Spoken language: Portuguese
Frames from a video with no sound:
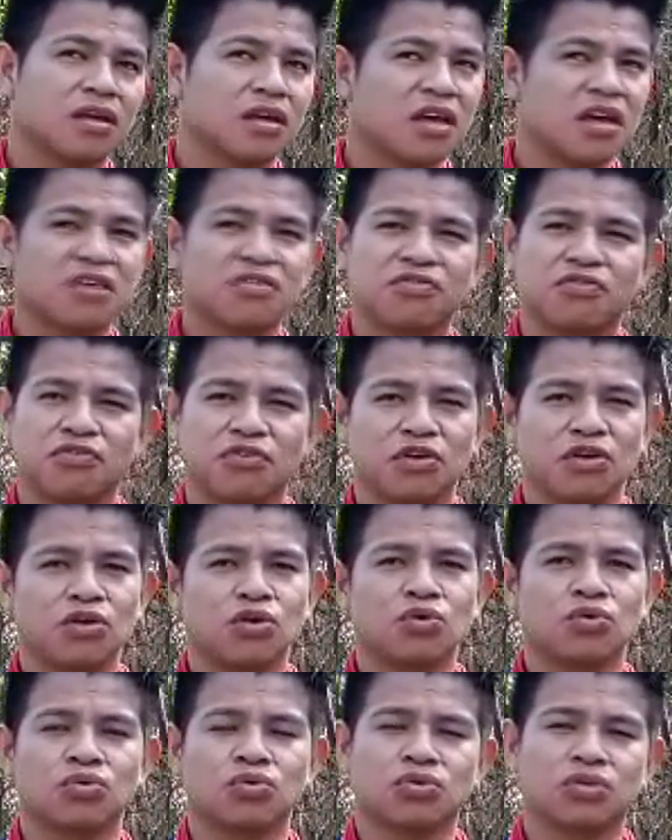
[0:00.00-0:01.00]
que é
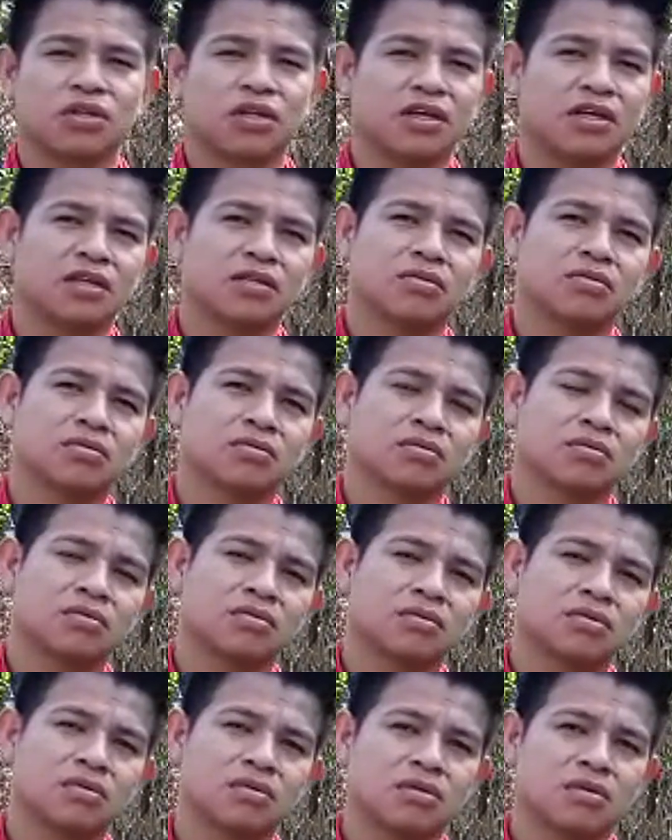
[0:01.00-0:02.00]
filho, o neto,
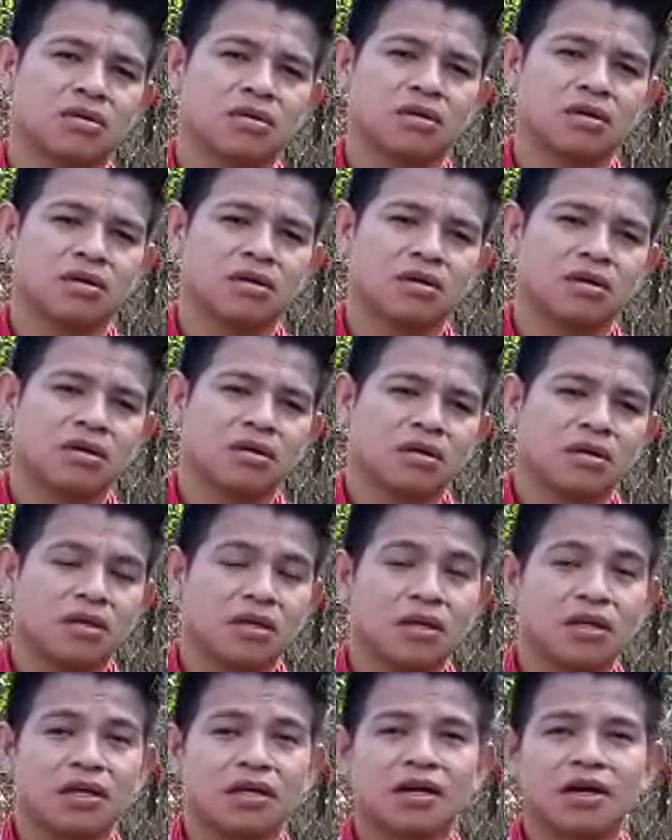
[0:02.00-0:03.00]

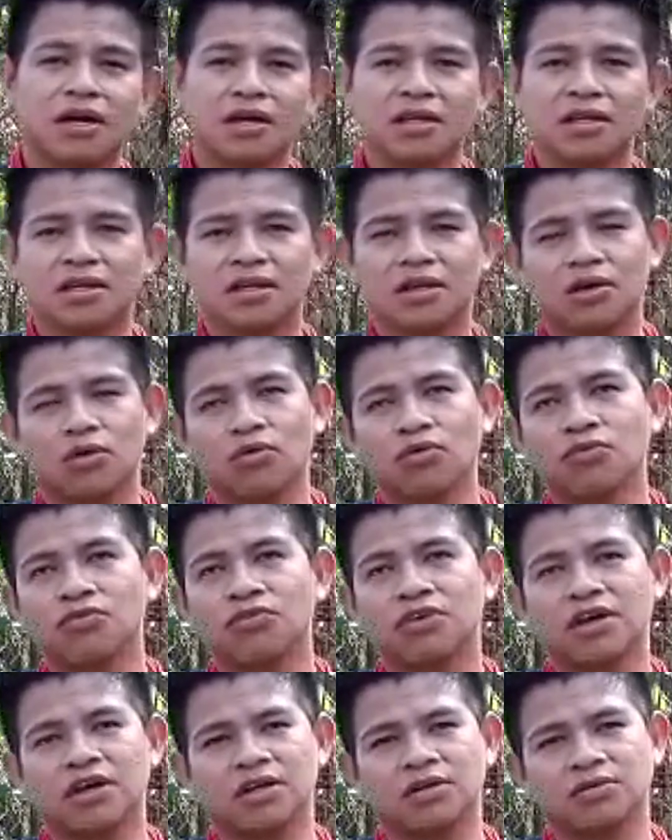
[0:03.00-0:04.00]
e cãe é o
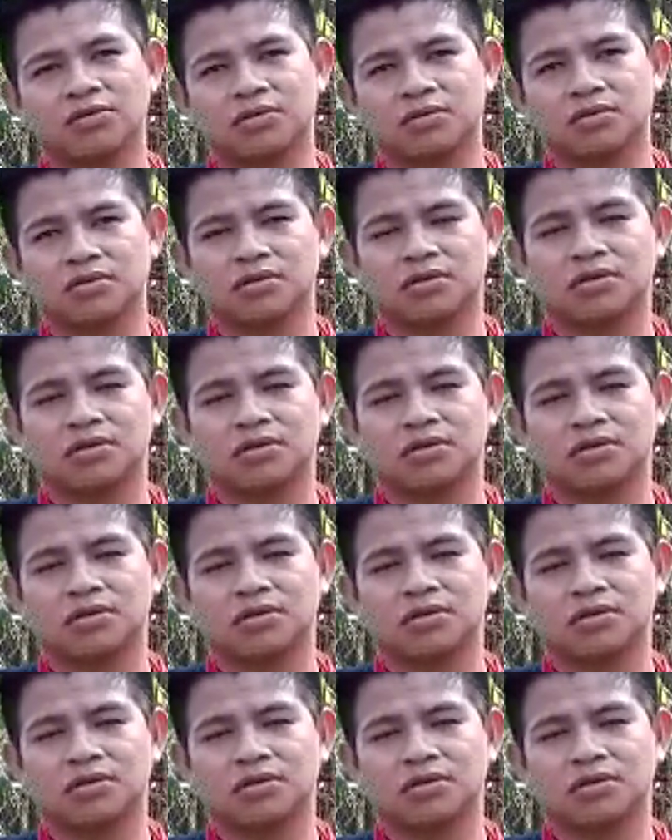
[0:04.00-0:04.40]
velho,